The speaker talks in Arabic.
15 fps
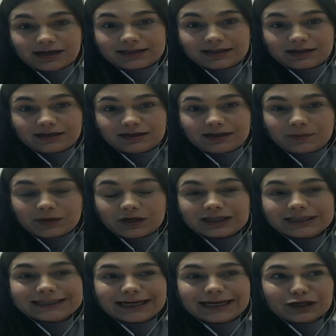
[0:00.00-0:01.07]
هذا
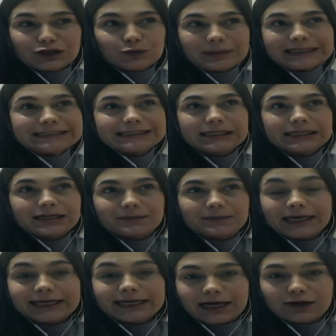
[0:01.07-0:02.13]
المرض لانه ما كثير
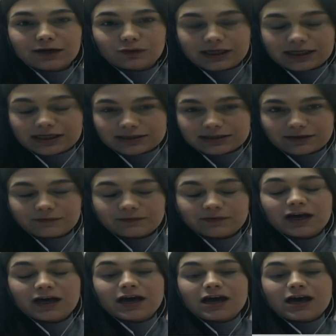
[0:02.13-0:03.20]
بنحكي عنه للاسف
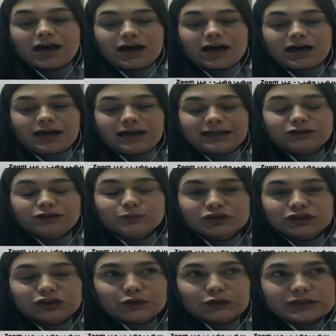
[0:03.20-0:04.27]
آه،
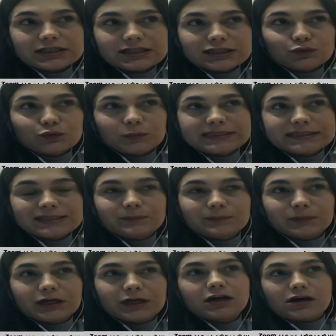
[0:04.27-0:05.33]
الاندومتريوزز هو
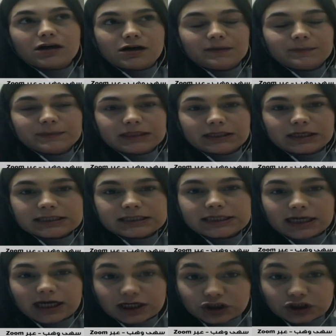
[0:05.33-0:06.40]
بيصيب مرأة من
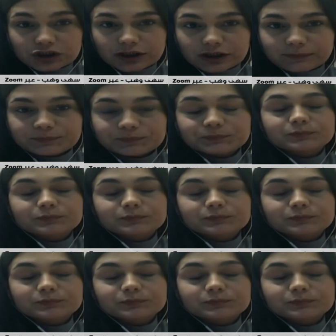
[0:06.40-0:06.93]
اصل عشرة